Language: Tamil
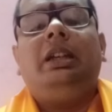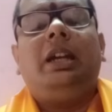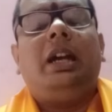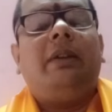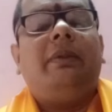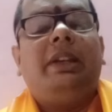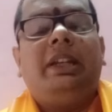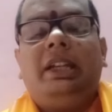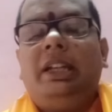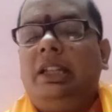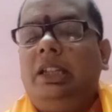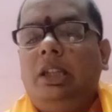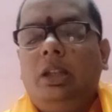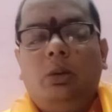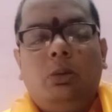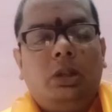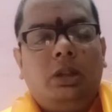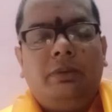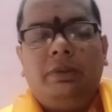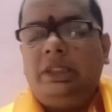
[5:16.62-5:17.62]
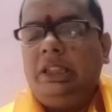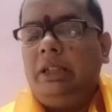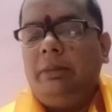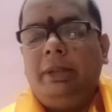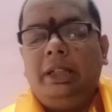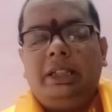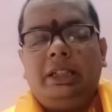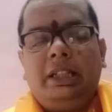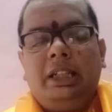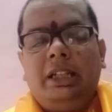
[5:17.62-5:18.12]
அவருக்கு எந்த ஒரு
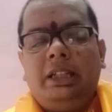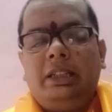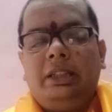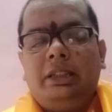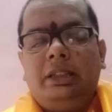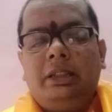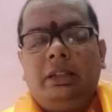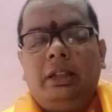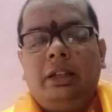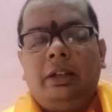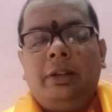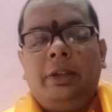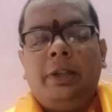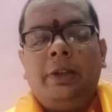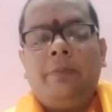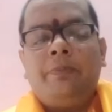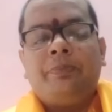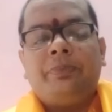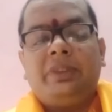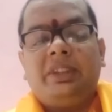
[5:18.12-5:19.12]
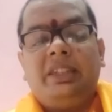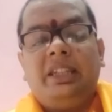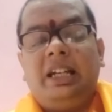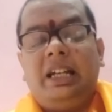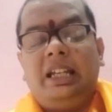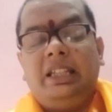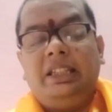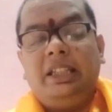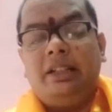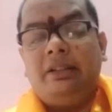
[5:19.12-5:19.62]
விதியுமே கிடையாது
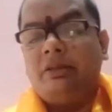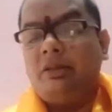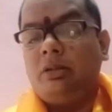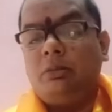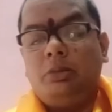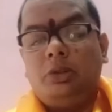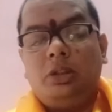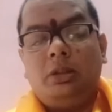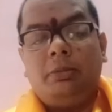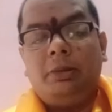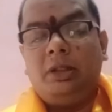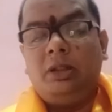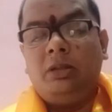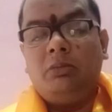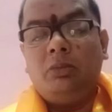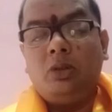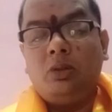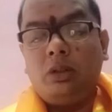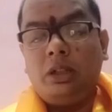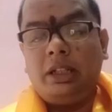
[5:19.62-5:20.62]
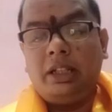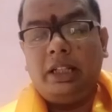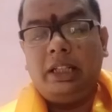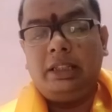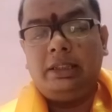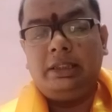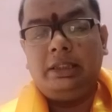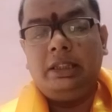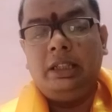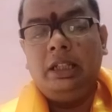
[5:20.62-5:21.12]
நீங்கள் ஐயர் வச்சு பூஜை பண்ணணும்னு கூட
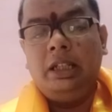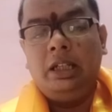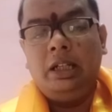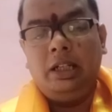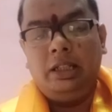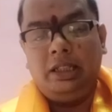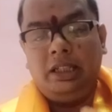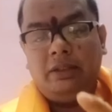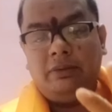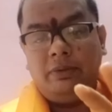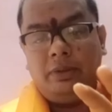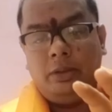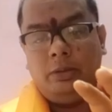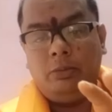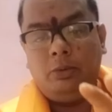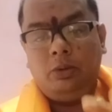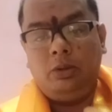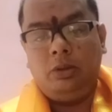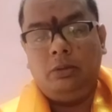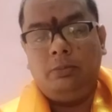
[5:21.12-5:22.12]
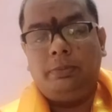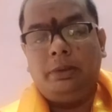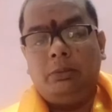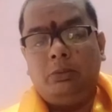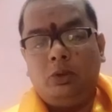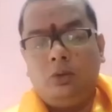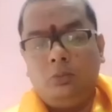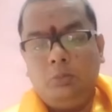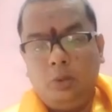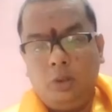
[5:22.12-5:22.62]
கிடையாது நீங்கள் ஒரு இப்போ
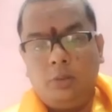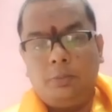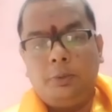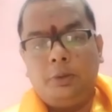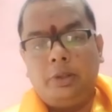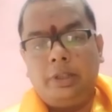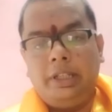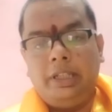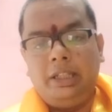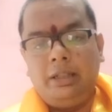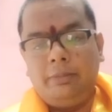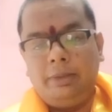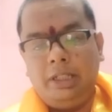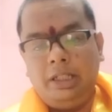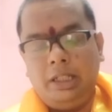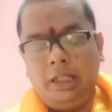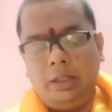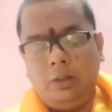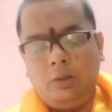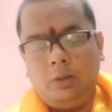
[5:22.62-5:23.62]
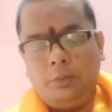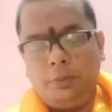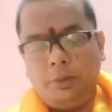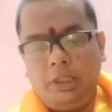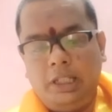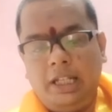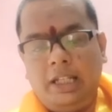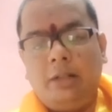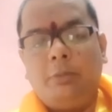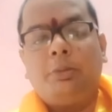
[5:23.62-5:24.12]
ஒரு போர் போடுறீங்க அப்படின்னா ஒரு
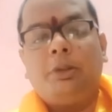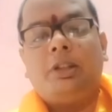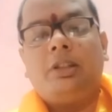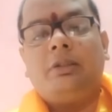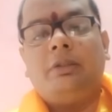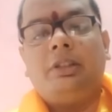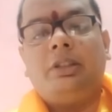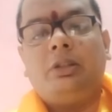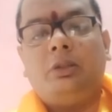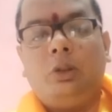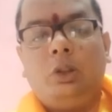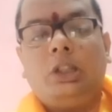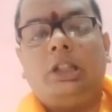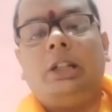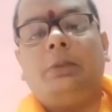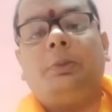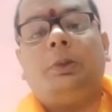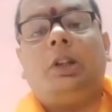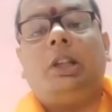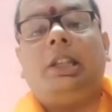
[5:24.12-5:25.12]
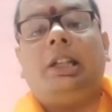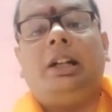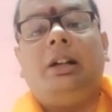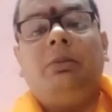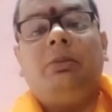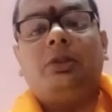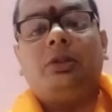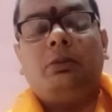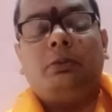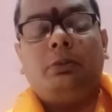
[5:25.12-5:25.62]
பிள்ளையாரை பிடிச்சி வச்சுட்டு ஒரு கற்பூரத்தை
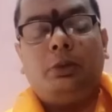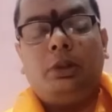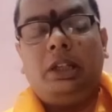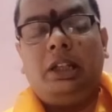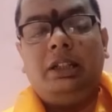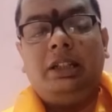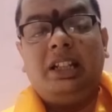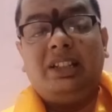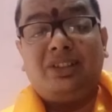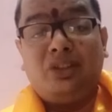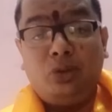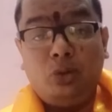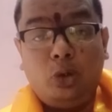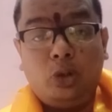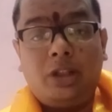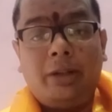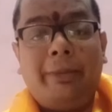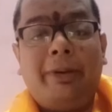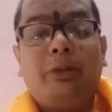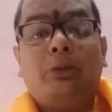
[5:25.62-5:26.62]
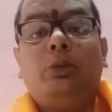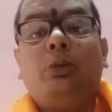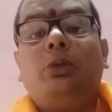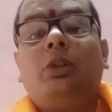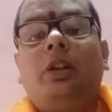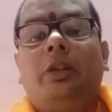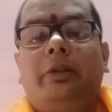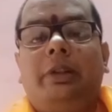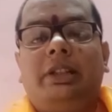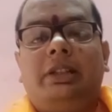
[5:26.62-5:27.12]
காமிச்சு போட்டீங்கன்னா சந்தோஷமாக வந்து
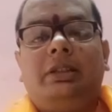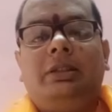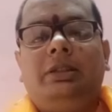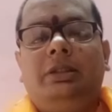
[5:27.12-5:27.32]
உட்காருவார்